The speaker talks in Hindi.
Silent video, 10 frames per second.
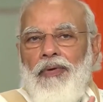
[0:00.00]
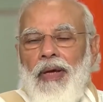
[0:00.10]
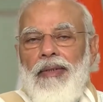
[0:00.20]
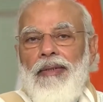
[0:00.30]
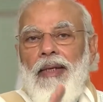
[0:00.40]

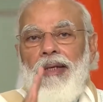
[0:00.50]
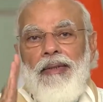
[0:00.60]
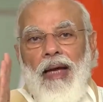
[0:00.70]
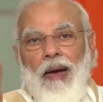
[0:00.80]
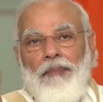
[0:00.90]

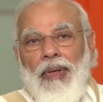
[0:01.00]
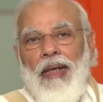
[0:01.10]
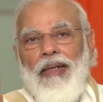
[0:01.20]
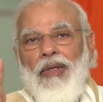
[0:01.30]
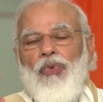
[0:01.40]
फेसलेस
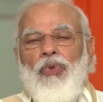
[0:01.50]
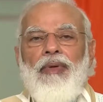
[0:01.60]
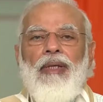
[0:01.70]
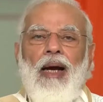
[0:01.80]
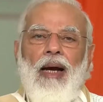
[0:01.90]
अपील की
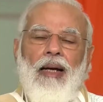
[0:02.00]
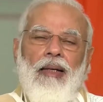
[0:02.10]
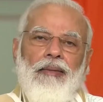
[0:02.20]
सुविधा